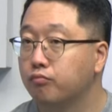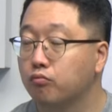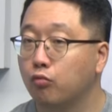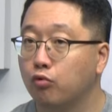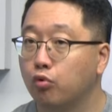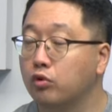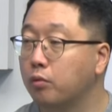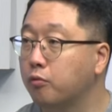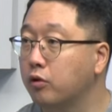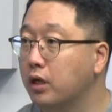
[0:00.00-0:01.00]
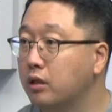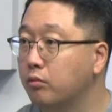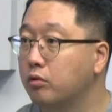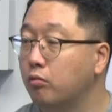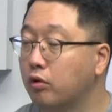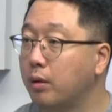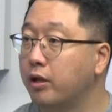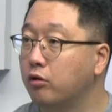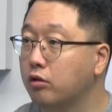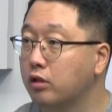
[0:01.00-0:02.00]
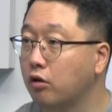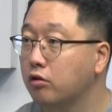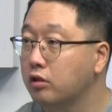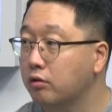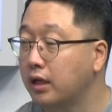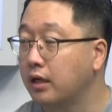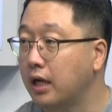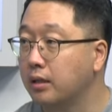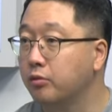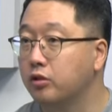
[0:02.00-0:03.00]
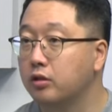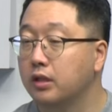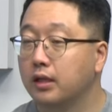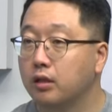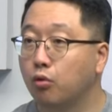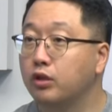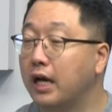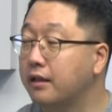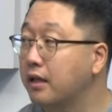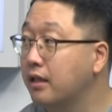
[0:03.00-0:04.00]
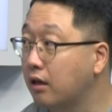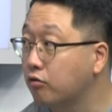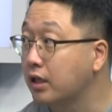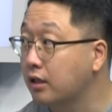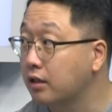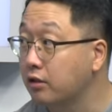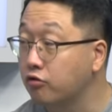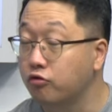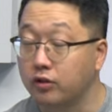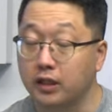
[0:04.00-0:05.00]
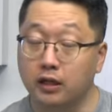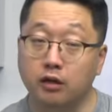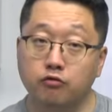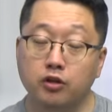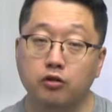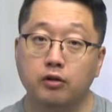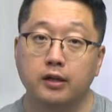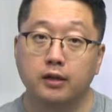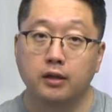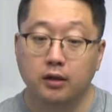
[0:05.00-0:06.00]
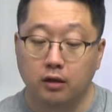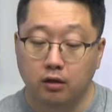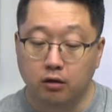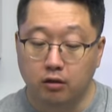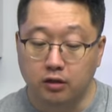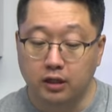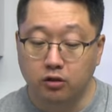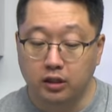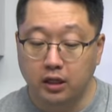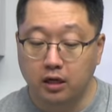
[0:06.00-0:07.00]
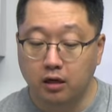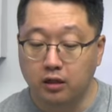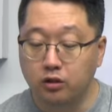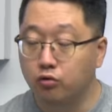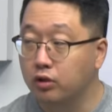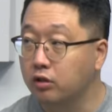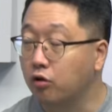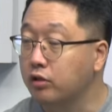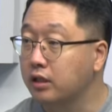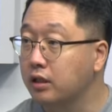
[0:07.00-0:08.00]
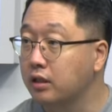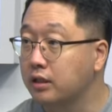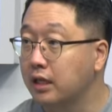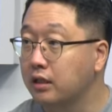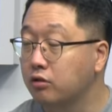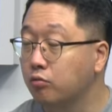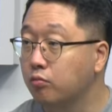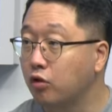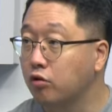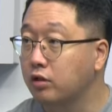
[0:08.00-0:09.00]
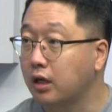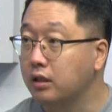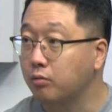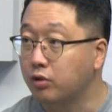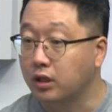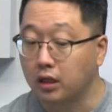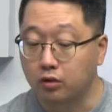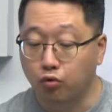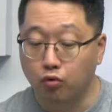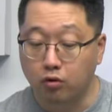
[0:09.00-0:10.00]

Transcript: 뭐 돈이 없거나 아니면 뭐 음. 뭐 개발 여력이 떨어지거나 아니면은 돈이 안 된다라고 생각을 했을 수도 있겠고요. 네. 어 그래서 이제 인조이는 경쟁력이 좀 떨어져 나가다 보니까 좋을